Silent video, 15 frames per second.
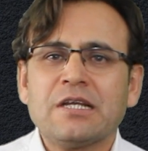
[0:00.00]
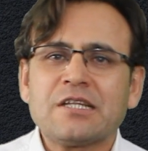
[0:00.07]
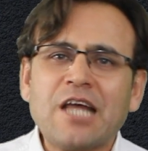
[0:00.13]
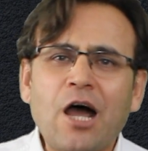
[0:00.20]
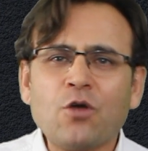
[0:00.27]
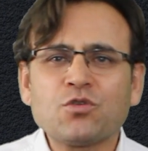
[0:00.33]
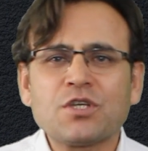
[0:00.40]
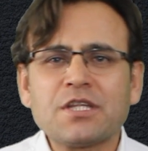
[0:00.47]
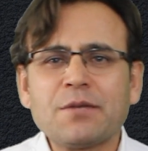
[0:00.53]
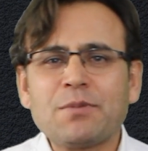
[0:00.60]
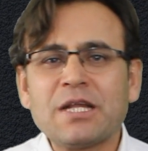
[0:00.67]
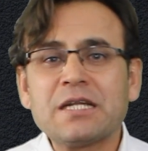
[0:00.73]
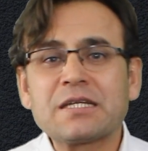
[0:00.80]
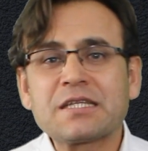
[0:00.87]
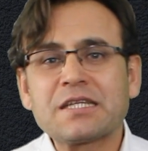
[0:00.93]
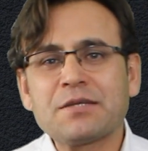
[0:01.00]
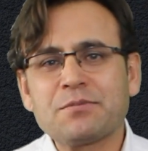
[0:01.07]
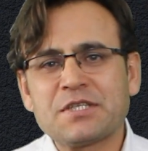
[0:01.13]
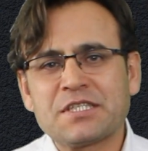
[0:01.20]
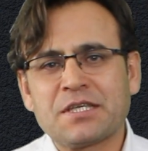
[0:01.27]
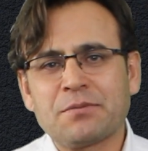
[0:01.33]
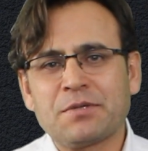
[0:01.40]
Daha önce de
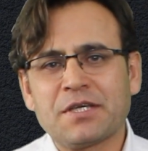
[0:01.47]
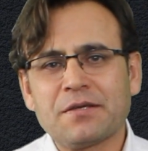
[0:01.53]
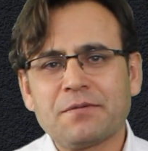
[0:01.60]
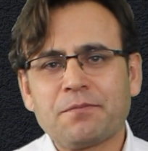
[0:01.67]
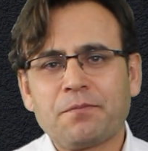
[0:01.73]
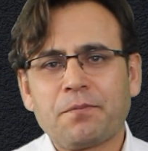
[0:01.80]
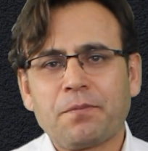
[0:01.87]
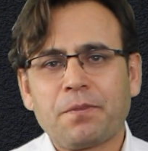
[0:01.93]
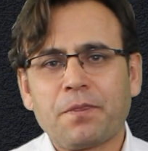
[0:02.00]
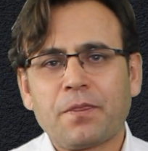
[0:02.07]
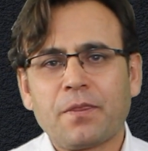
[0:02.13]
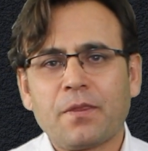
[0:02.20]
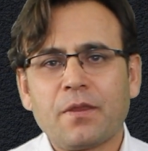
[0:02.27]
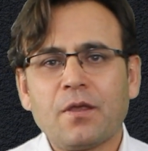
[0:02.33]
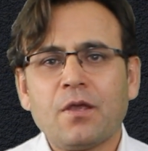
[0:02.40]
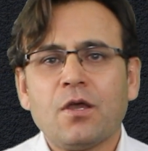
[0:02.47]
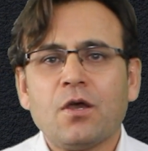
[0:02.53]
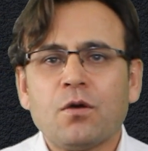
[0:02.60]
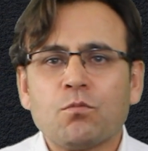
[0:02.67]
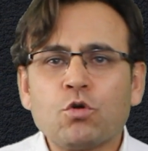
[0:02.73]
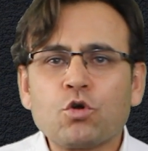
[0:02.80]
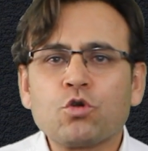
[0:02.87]
belirttiğimiz gibi
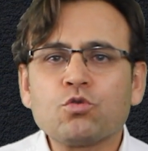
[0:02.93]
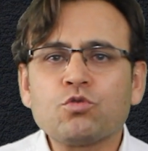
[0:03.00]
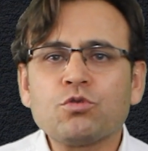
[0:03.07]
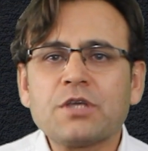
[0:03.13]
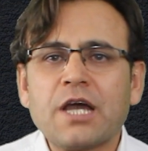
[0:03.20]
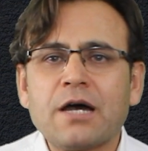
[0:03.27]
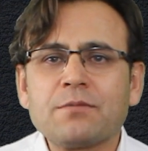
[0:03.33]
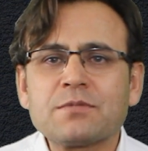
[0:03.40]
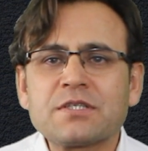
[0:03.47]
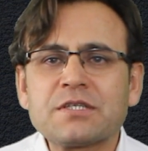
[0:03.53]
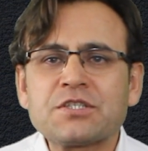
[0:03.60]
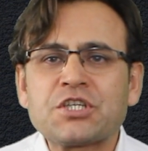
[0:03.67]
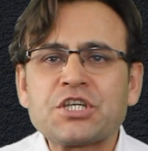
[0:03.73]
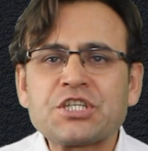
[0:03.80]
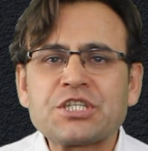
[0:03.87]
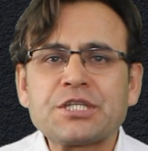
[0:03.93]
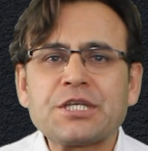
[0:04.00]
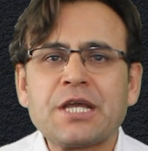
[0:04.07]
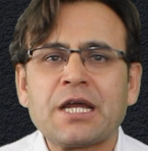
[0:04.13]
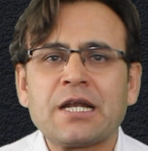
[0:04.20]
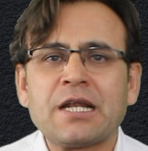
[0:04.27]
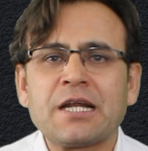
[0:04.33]
bugün dünyamızın çeşitli
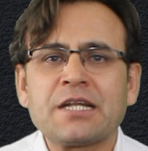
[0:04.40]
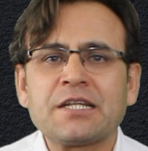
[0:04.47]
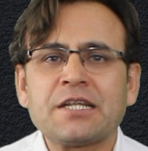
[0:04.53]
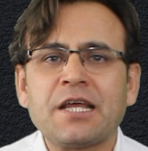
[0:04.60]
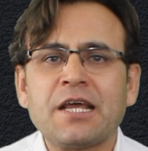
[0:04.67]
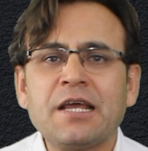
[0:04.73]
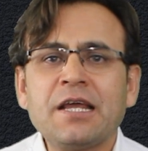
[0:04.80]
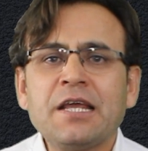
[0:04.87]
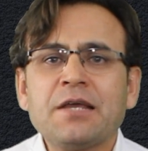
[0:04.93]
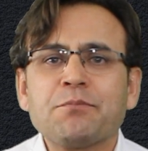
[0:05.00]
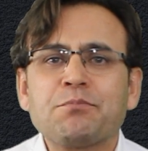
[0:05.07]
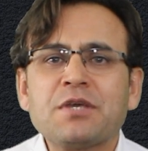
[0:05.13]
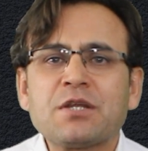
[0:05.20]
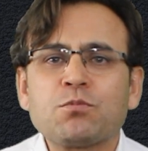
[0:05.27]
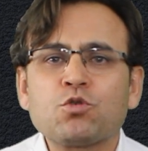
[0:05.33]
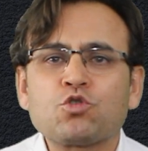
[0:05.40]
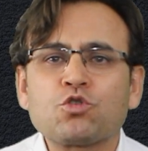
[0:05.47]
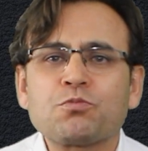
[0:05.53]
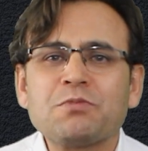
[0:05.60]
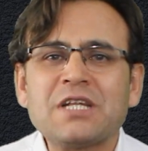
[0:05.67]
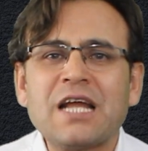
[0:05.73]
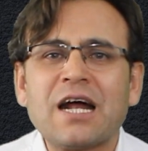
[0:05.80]
yerlerinde 1,5
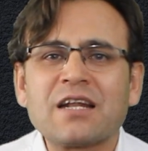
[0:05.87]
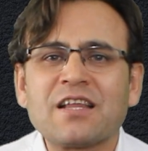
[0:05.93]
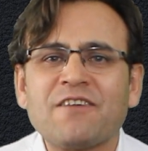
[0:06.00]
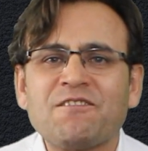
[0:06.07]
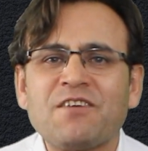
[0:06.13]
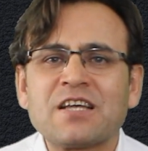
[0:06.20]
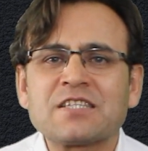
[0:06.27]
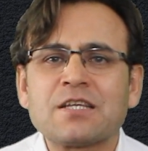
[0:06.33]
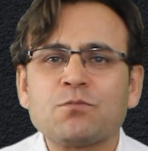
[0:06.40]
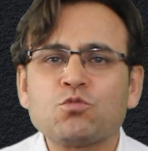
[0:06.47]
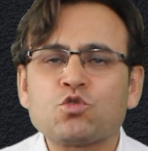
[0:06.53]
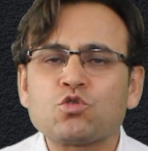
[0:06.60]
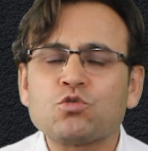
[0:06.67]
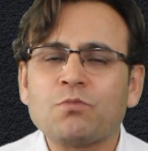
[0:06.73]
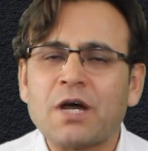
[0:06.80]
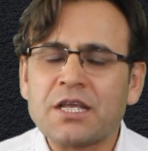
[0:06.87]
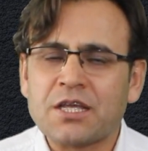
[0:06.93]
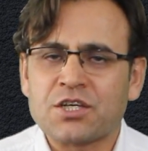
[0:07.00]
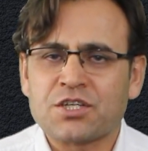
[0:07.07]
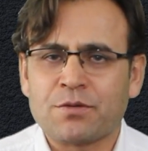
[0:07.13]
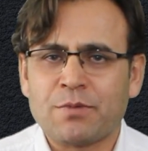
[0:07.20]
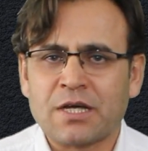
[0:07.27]
milyardan fazla Müslüman
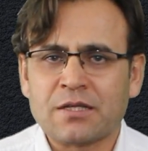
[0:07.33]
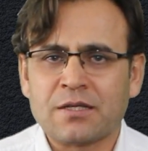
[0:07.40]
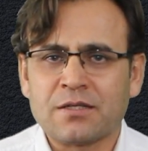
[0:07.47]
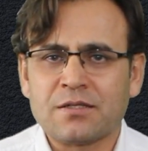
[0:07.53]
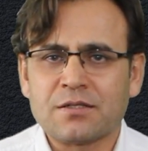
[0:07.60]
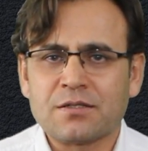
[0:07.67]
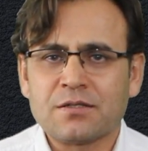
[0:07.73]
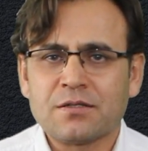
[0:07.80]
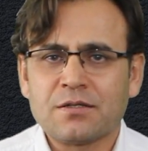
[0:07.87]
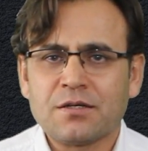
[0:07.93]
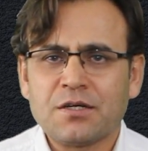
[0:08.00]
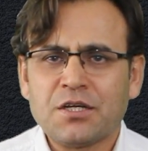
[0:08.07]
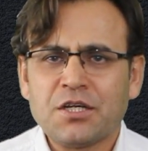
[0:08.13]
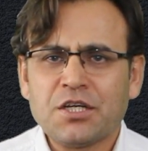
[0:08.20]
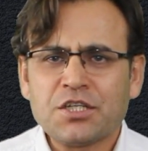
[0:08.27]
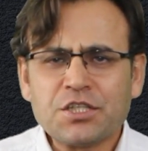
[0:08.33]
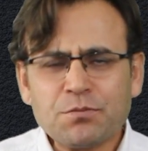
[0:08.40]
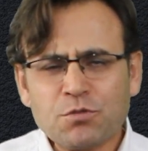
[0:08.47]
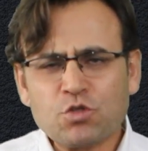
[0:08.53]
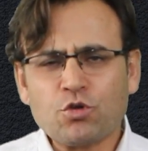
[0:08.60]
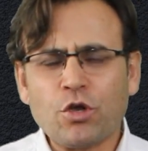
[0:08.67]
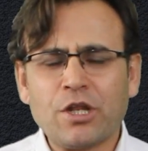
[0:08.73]
yaşamaktadır.
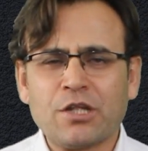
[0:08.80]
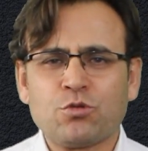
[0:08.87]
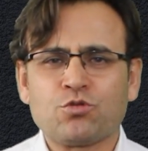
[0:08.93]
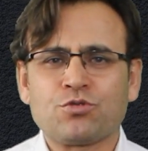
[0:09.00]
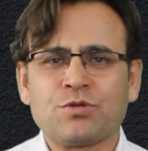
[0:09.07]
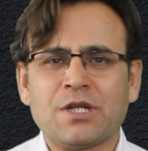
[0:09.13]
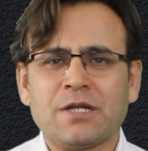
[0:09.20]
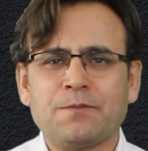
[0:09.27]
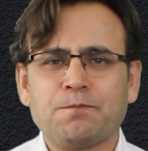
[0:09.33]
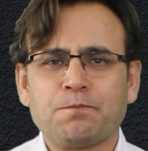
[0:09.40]
Şimdi şöyle düşünelim.